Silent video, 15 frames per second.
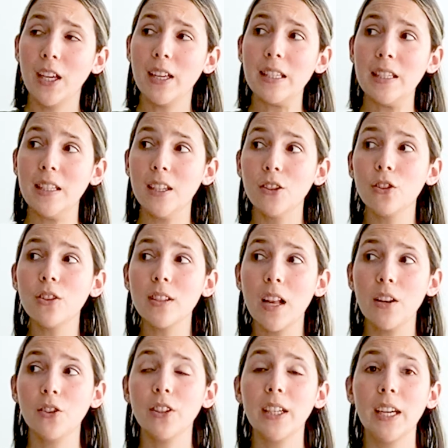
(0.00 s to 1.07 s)
días, y esto es
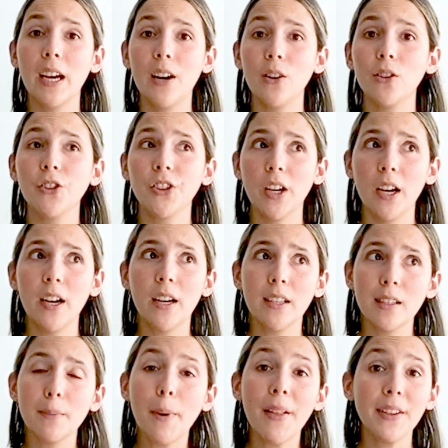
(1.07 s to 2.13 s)
algo que hago ya
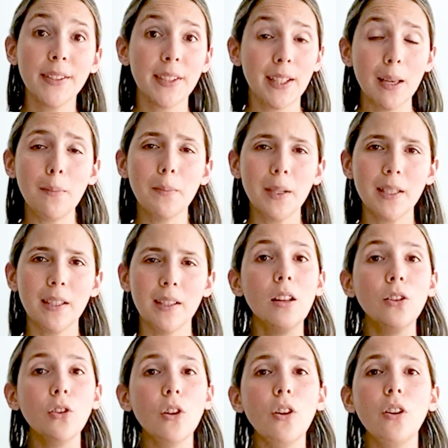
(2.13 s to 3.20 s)
hace más de seis meses,
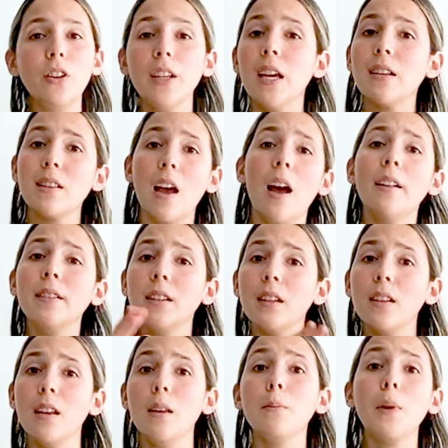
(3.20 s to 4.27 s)
todos los días
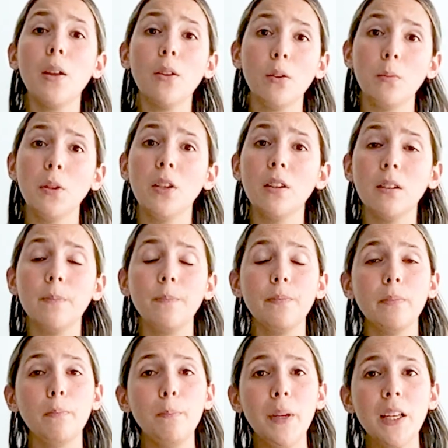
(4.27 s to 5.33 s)
antes de irme a dormir,
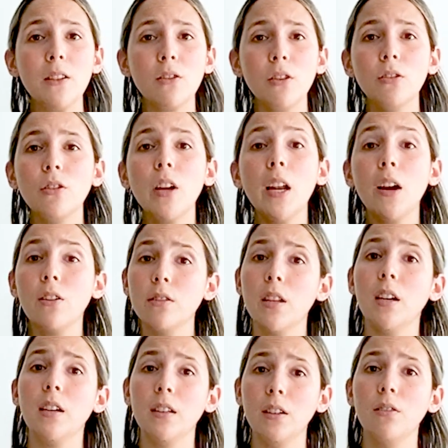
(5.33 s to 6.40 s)
pienso en todas las
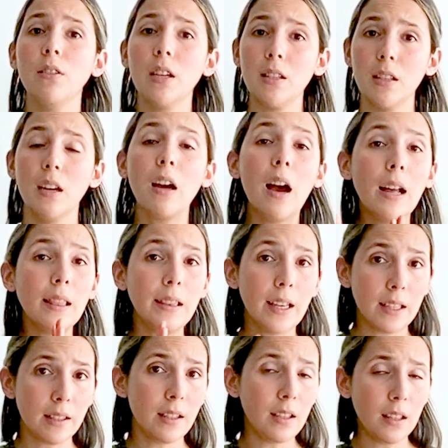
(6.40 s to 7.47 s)
cosas que tengo que hacer al
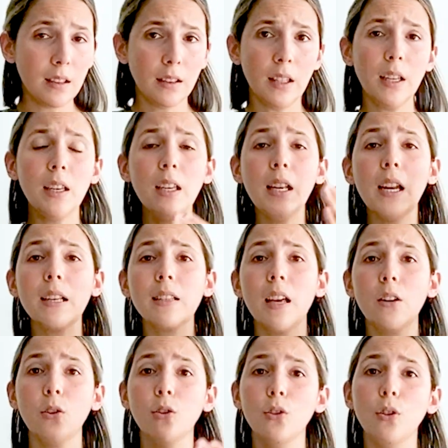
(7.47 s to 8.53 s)
día siguiente y las
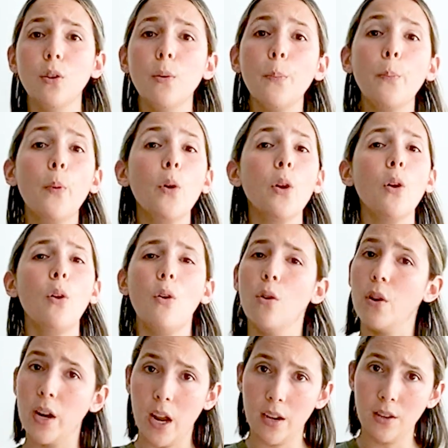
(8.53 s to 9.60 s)
anoto por
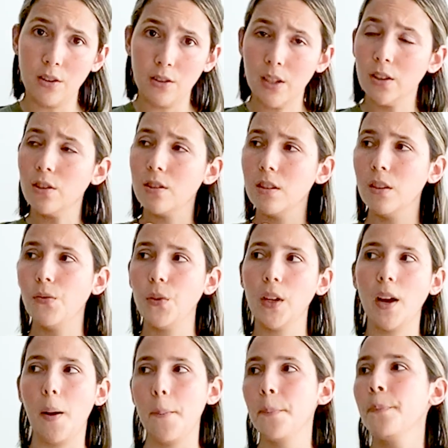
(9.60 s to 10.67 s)
horario. Esto
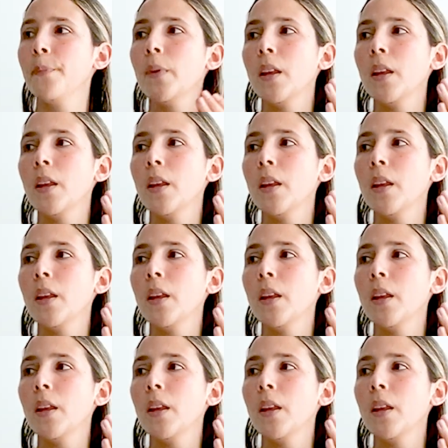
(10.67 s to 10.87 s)
significa,